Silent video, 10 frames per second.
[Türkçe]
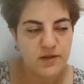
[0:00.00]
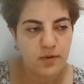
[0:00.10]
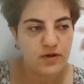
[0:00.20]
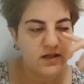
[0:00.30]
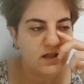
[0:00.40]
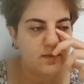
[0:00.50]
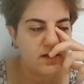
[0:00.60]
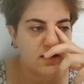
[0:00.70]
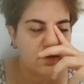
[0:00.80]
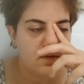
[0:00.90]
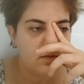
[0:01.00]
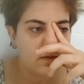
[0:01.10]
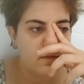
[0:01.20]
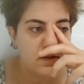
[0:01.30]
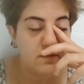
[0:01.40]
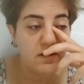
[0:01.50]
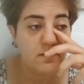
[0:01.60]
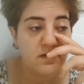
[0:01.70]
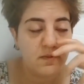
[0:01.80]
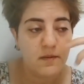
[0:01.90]
Tip olarak hani bir tatlı bir,
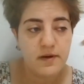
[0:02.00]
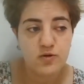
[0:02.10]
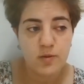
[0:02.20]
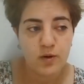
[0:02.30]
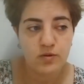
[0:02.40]
bir tipe benziyor.